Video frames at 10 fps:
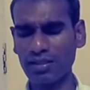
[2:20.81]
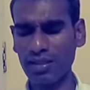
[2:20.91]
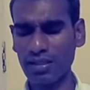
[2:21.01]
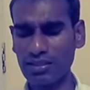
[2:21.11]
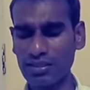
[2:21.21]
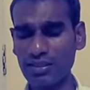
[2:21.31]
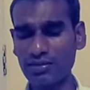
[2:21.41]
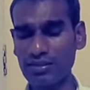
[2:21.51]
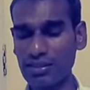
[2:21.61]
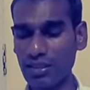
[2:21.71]
இந்த
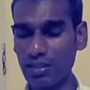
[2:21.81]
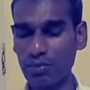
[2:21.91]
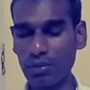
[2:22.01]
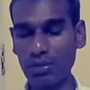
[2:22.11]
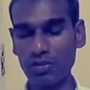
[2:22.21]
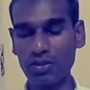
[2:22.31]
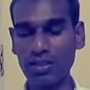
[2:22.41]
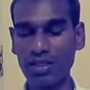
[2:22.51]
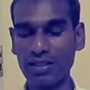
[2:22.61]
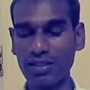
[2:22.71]
லட்சியத்தை வச்சு தானே பாபா
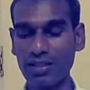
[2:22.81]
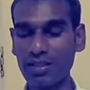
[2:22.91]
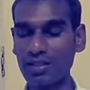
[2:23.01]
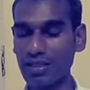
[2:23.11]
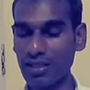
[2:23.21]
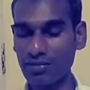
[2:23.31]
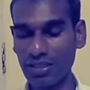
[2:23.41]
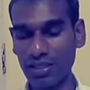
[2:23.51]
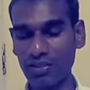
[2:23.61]
குழந்தை ஆனீங்க நான் தேவதை